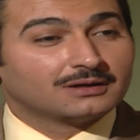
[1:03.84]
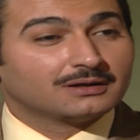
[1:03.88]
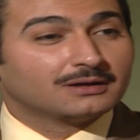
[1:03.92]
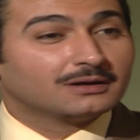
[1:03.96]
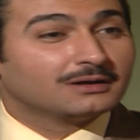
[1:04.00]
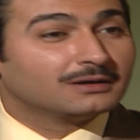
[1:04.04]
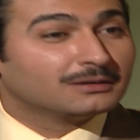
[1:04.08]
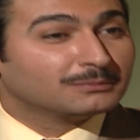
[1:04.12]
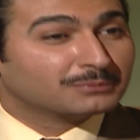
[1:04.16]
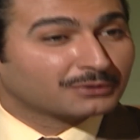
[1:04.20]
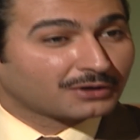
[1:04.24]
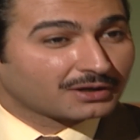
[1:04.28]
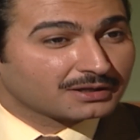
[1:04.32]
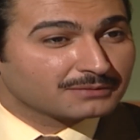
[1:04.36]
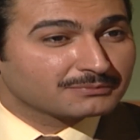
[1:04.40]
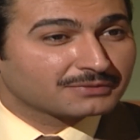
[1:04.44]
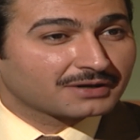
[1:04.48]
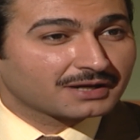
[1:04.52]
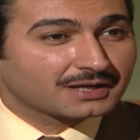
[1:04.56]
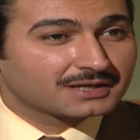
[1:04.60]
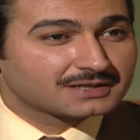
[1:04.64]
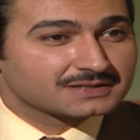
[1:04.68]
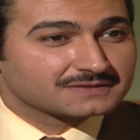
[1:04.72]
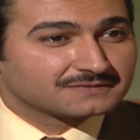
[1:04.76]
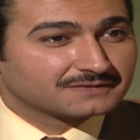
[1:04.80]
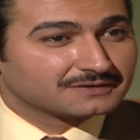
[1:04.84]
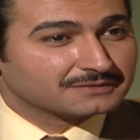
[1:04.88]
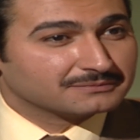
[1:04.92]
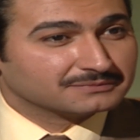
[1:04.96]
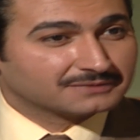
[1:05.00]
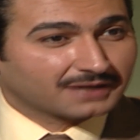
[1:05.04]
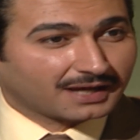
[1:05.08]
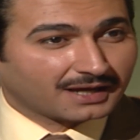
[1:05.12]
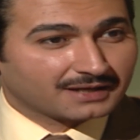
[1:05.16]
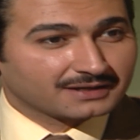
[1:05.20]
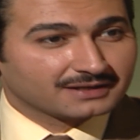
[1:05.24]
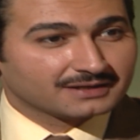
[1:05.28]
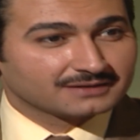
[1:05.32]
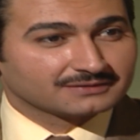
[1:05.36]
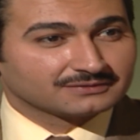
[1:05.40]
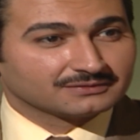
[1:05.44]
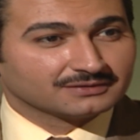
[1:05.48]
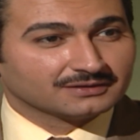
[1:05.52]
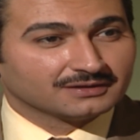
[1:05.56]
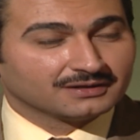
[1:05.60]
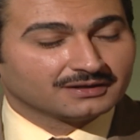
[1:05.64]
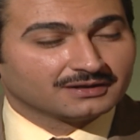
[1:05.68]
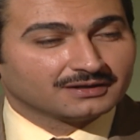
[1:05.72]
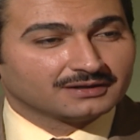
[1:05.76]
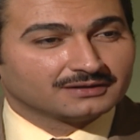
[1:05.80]
آه، ابراهيم ركز في الامتحانات
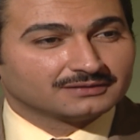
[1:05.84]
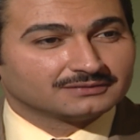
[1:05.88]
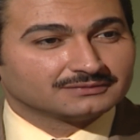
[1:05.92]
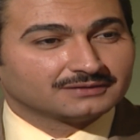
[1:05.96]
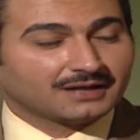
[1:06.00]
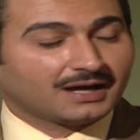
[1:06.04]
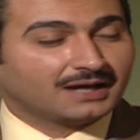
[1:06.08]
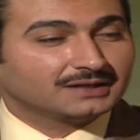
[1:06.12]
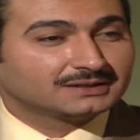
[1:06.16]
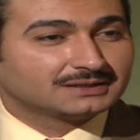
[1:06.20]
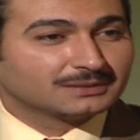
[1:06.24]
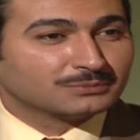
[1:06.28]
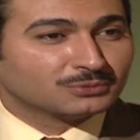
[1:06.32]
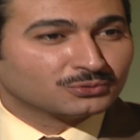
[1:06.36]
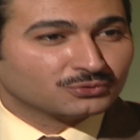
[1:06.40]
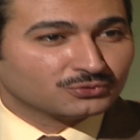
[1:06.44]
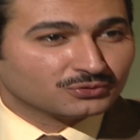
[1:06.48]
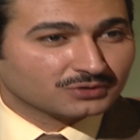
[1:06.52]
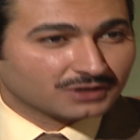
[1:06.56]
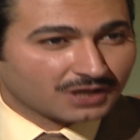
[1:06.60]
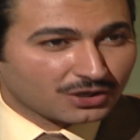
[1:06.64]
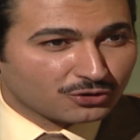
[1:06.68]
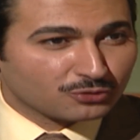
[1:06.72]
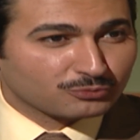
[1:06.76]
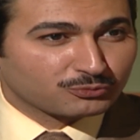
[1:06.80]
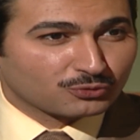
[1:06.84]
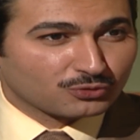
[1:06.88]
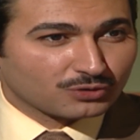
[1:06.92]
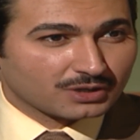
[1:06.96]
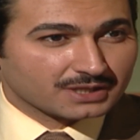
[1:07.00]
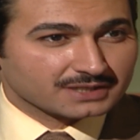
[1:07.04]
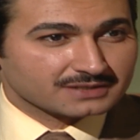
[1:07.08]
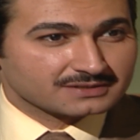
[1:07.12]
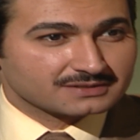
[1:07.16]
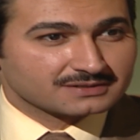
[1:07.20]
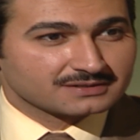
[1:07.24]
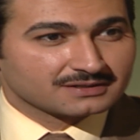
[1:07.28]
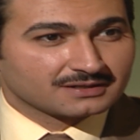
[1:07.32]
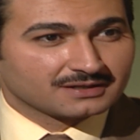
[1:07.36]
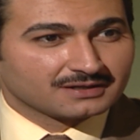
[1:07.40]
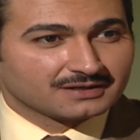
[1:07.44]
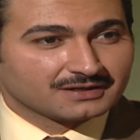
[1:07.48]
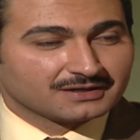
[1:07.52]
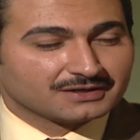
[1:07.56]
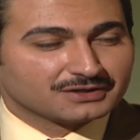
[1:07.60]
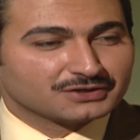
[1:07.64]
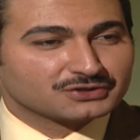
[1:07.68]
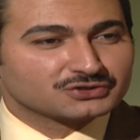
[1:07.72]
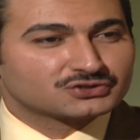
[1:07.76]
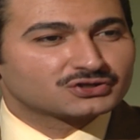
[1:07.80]
ده حتى بيقولوا يجاوب كويس
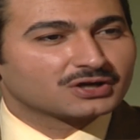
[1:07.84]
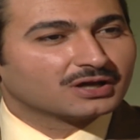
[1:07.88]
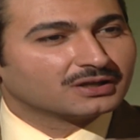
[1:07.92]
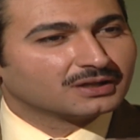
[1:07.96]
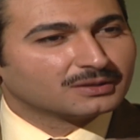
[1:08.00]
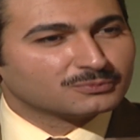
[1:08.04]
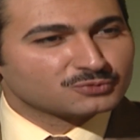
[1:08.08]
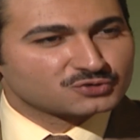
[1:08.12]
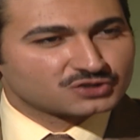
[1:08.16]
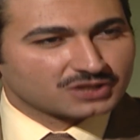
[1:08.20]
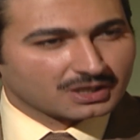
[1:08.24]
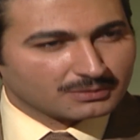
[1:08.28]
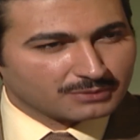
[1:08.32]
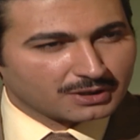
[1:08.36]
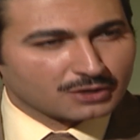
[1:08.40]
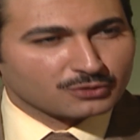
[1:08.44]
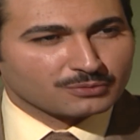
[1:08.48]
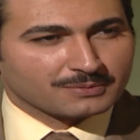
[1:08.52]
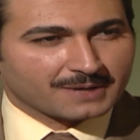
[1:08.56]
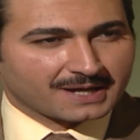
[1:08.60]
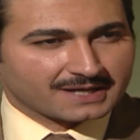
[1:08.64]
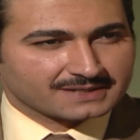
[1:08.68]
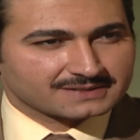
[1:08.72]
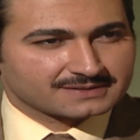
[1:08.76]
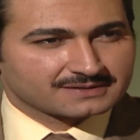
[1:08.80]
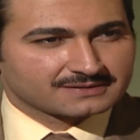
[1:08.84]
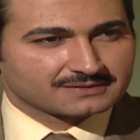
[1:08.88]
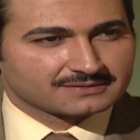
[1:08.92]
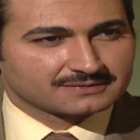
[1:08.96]
ان شاء الله مستقبله يبقى احسن